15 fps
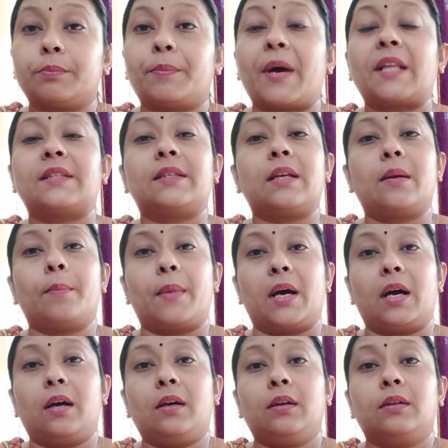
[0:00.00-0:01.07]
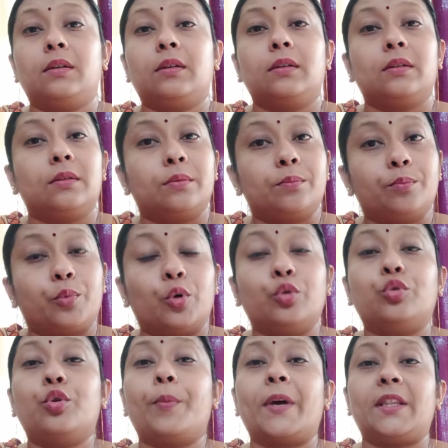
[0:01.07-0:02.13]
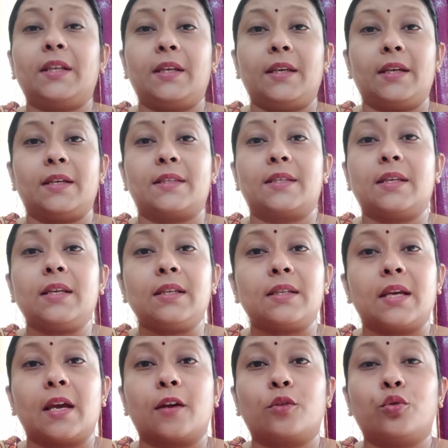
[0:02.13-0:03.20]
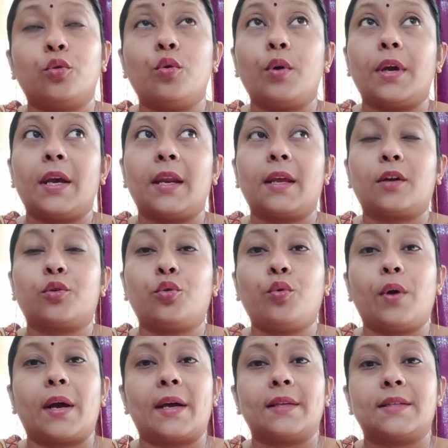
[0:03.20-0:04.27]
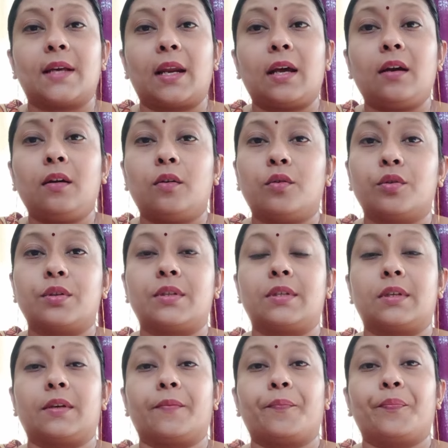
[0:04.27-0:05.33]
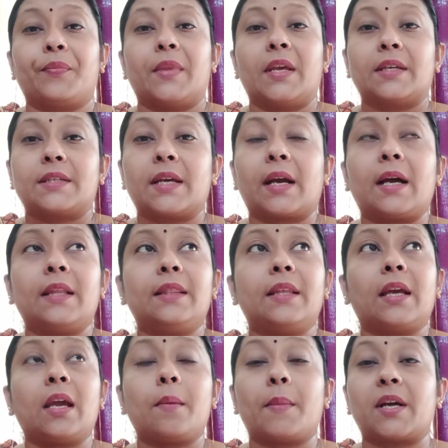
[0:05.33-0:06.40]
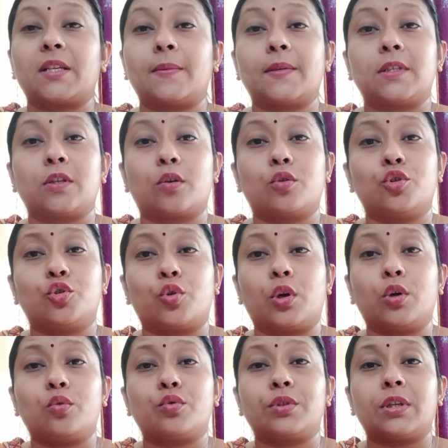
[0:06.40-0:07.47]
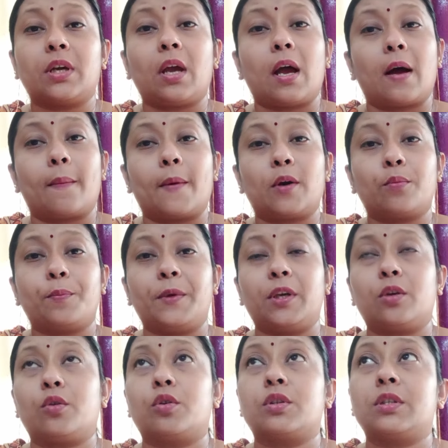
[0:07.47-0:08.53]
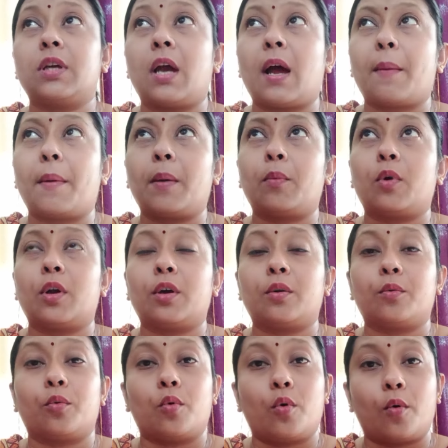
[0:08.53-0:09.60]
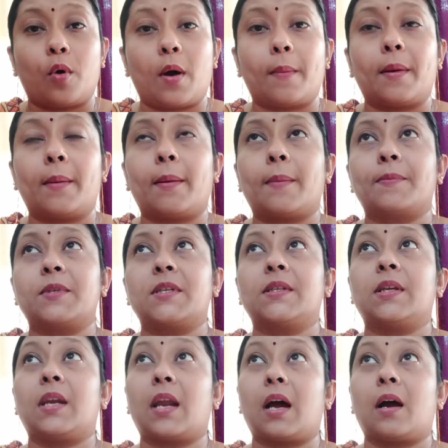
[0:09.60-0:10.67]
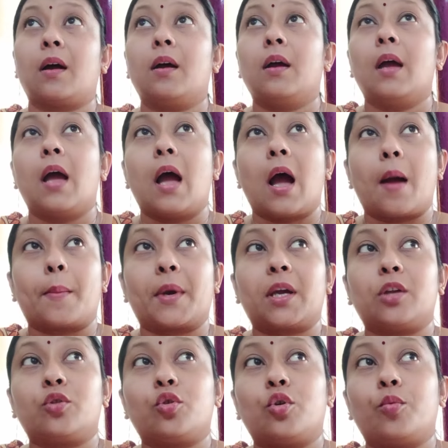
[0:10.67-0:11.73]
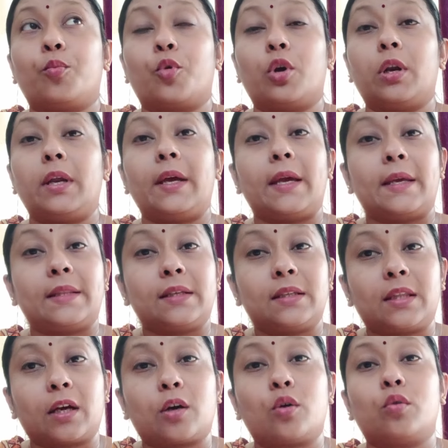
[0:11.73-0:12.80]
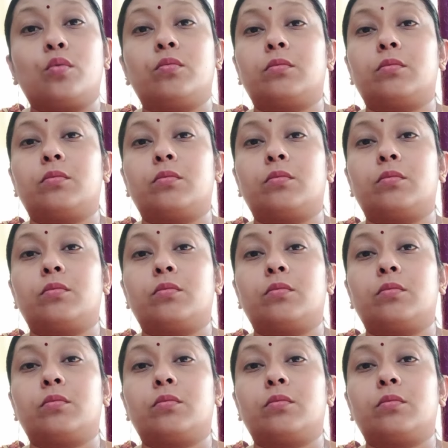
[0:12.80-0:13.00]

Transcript: বাচ্চার মা বন্ধু পাতি নিয়েছে সেহেতু এর একটু গায়ে জ্বালা হচ্ছে সেখান থেকে মাঝে মাঝে যখন জ্বলে উঠছে আবারও পিন করছে আবার মনে ও আবার ভাবছে যে না আমাকে তো বললে এদিক থেকেও